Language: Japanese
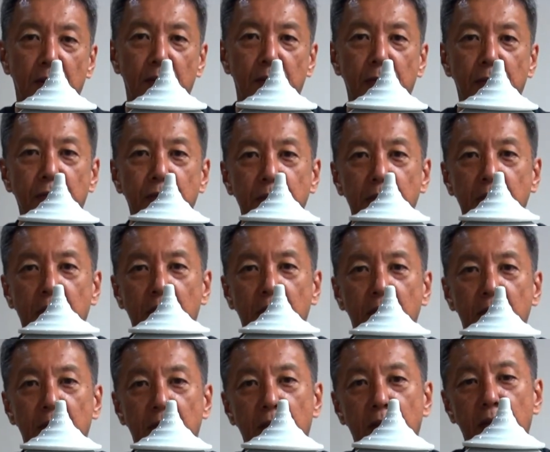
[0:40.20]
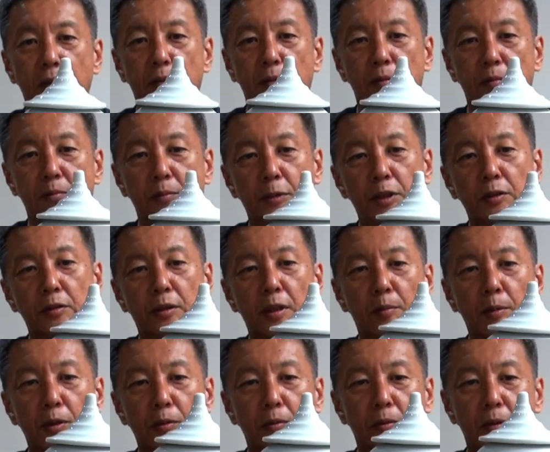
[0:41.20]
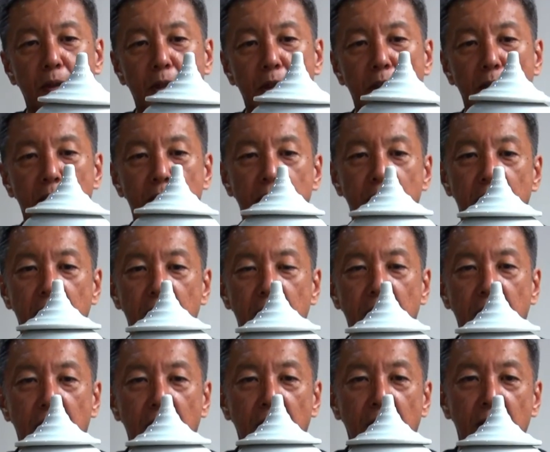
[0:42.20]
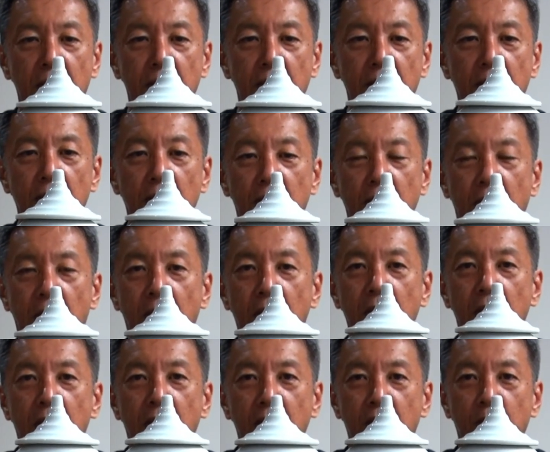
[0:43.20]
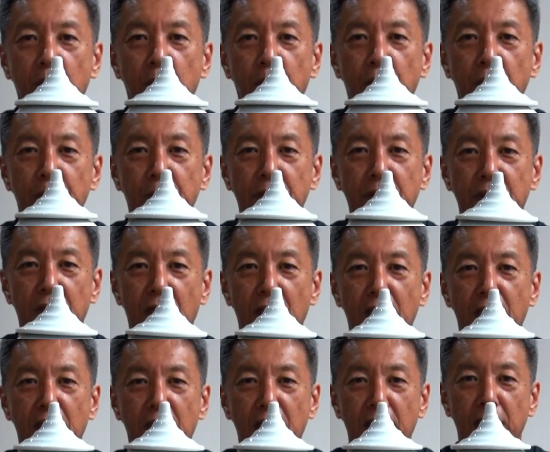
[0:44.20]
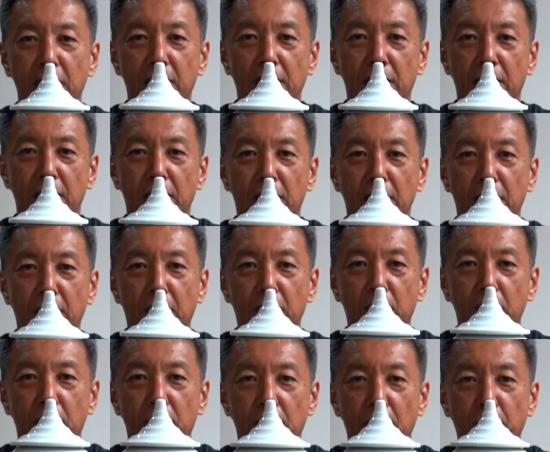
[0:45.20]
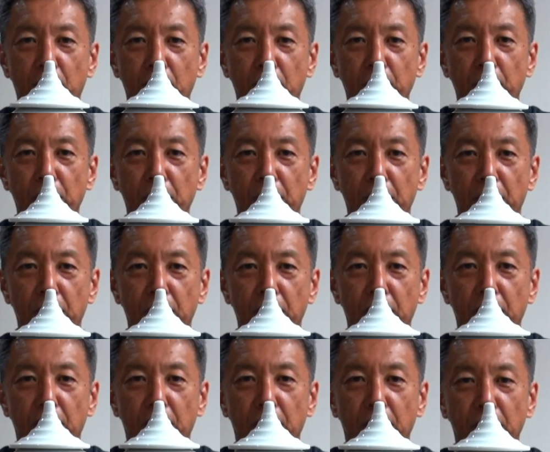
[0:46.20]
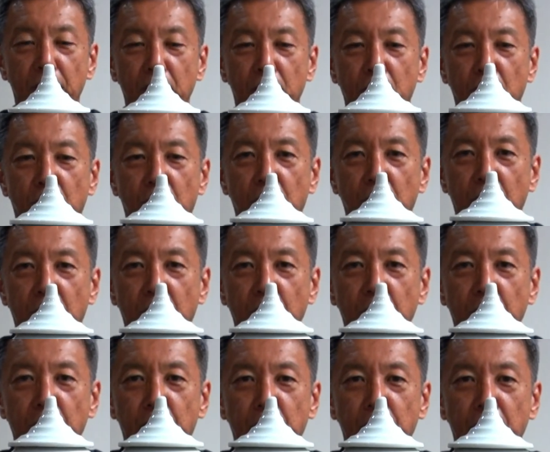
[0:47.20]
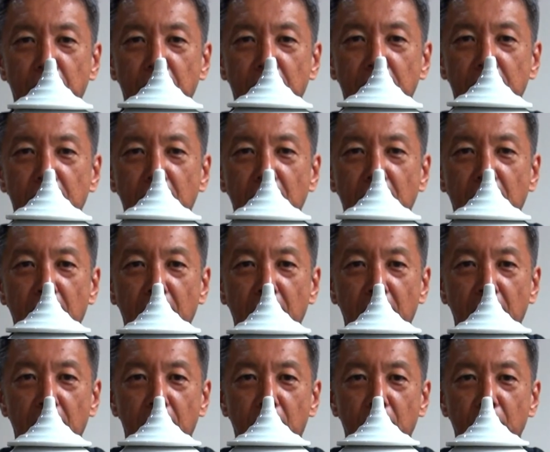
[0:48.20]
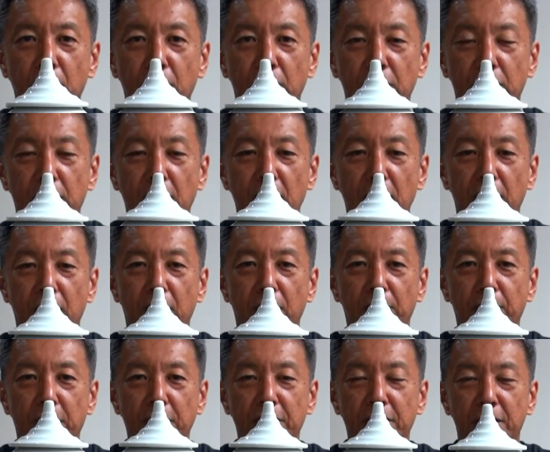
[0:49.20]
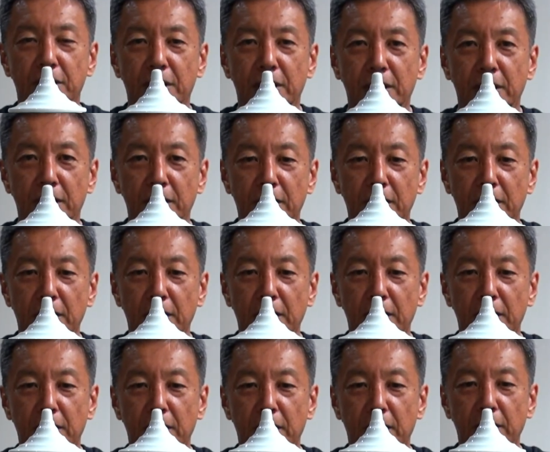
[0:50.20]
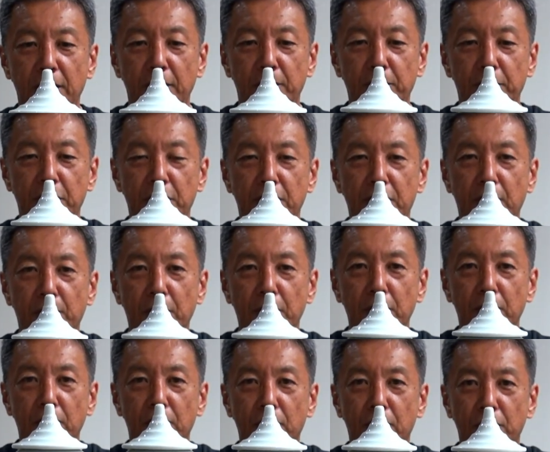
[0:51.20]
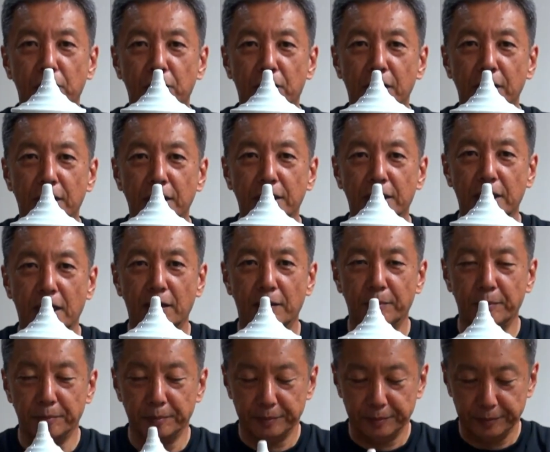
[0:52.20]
雰囲気ですね水玉の形に似てるのかなとも思いますが、えこういったものもちょっと大きめのものをですねご用意しておりますはい水玉のご紹介でした